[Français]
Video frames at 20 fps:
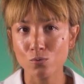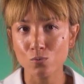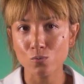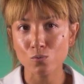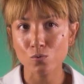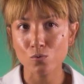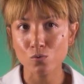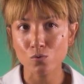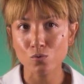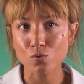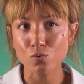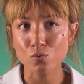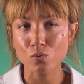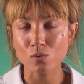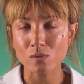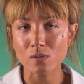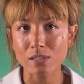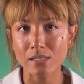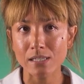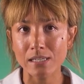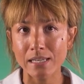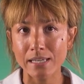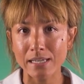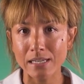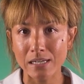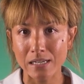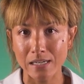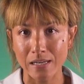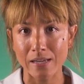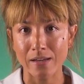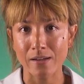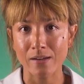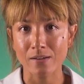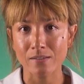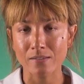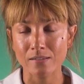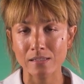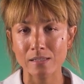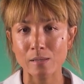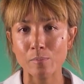Donc du coup il est clair
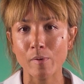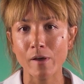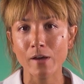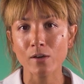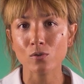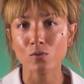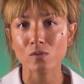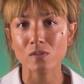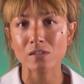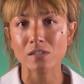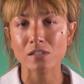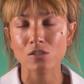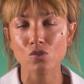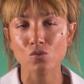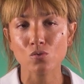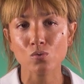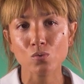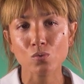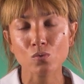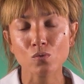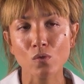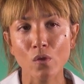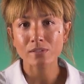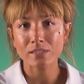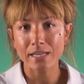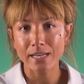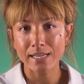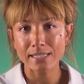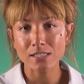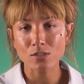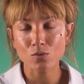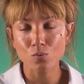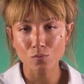dès le départ que c'est des choses qui restent